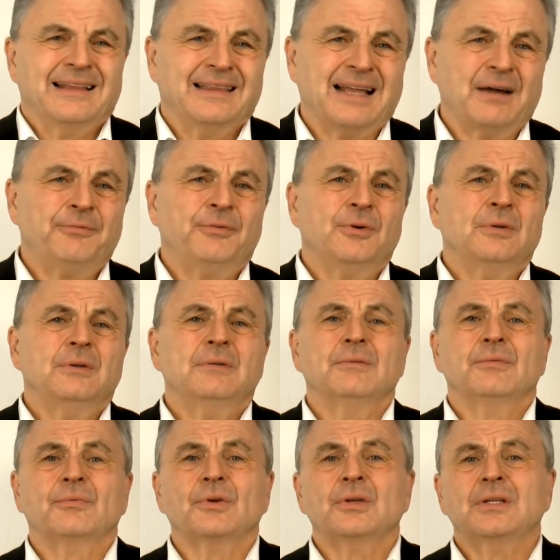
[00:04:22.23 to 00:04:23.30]
Davon
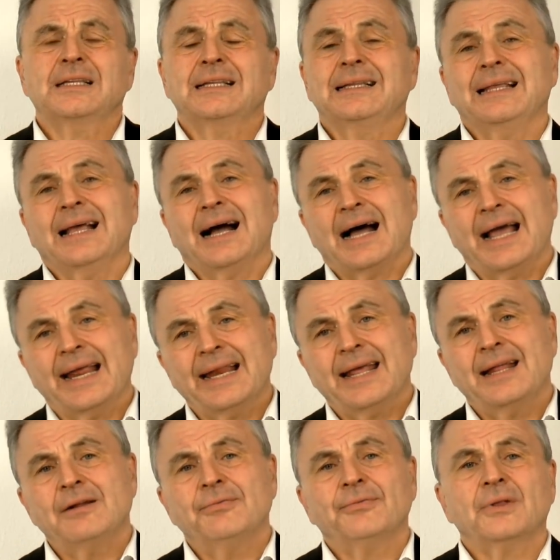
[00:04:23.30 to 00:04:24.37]
wird die eine
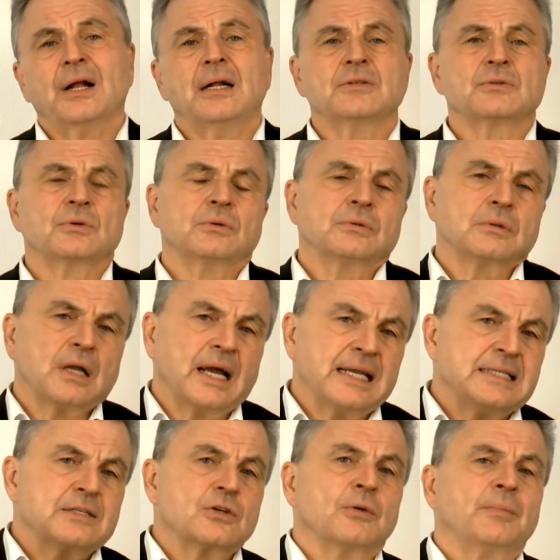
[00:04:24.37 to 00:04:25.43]
Hälfte, also rund
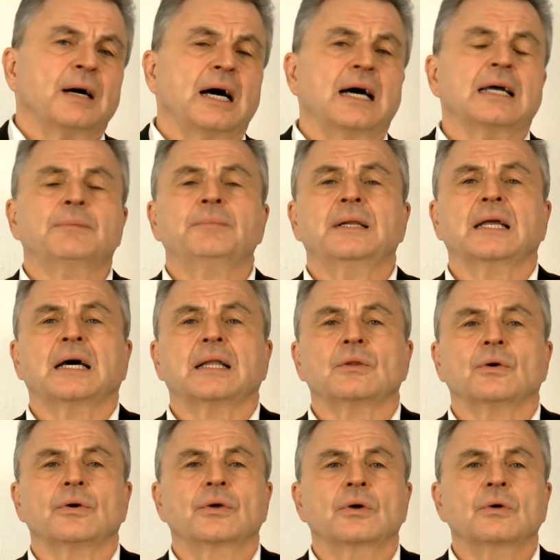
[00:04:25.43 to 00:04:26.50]
1,8 Milliarden
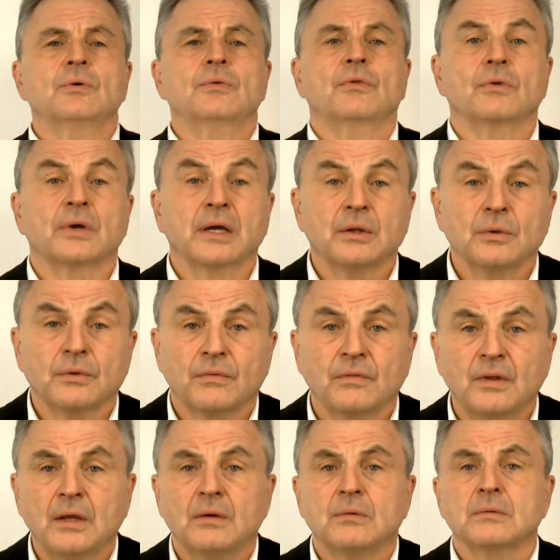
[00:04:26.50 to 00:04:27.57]
Euro zur
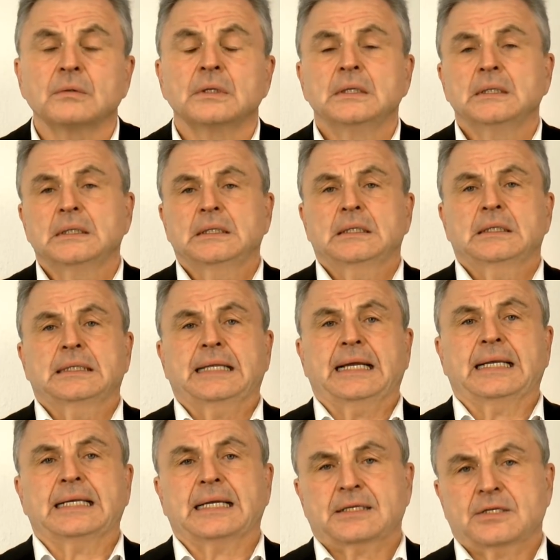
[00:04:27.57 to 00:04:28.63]
Reduzierung
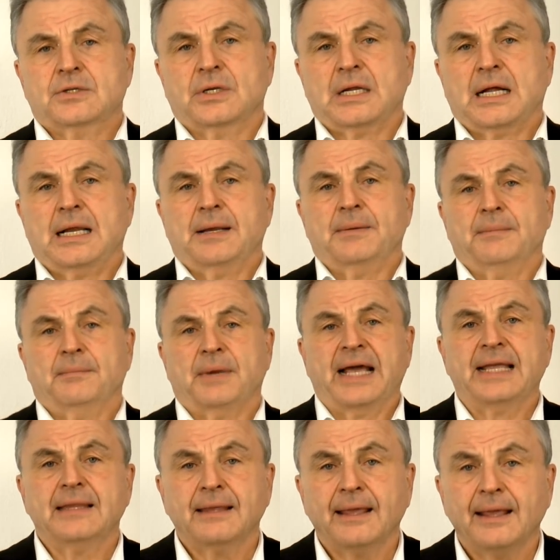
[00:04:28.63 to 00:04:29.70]
der nationalen
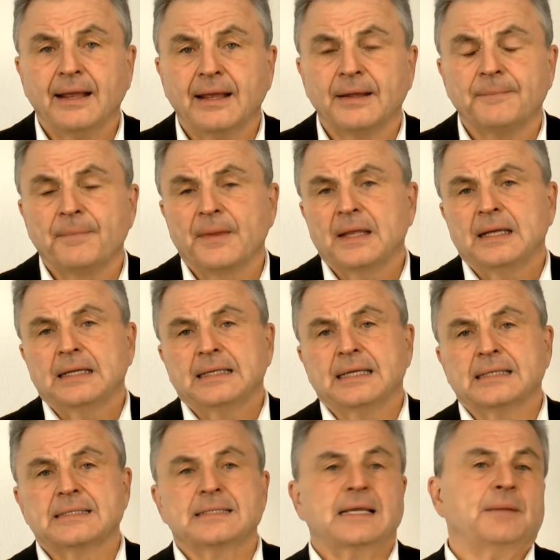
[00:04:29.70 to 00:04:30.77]
Beiträge
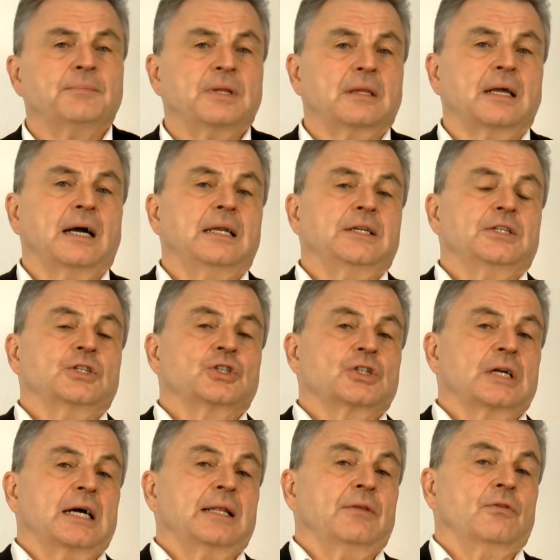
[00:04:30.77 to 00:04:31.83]
der zehn beteiligten
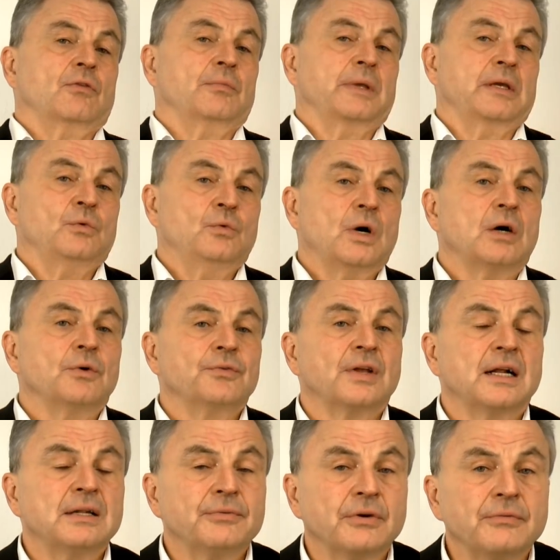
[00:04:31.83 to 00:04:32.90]
Staaten zum
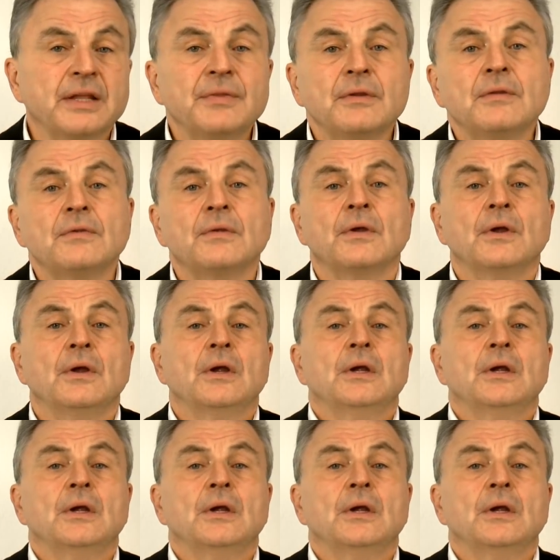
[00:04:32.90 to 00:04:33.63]
EU-Haushalt verwendet.